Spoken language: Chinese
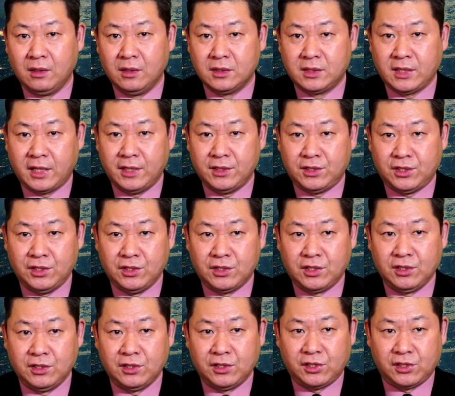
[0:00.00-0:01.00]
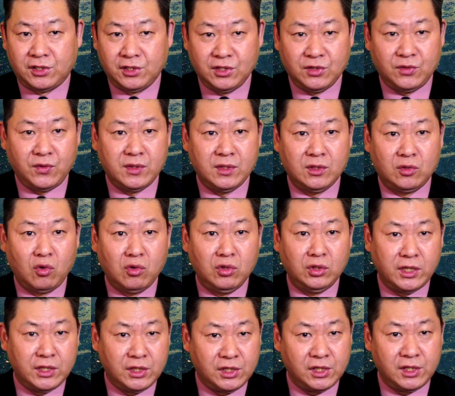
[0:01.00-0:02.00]
在几次十字军东
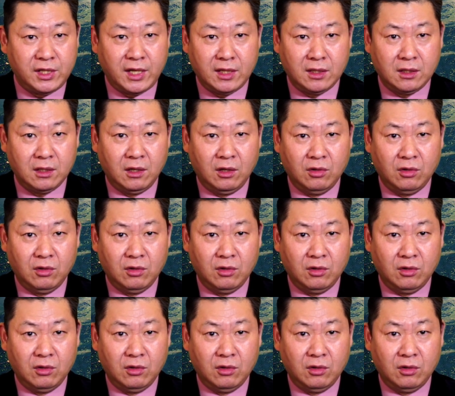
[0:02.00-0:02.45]
征期间，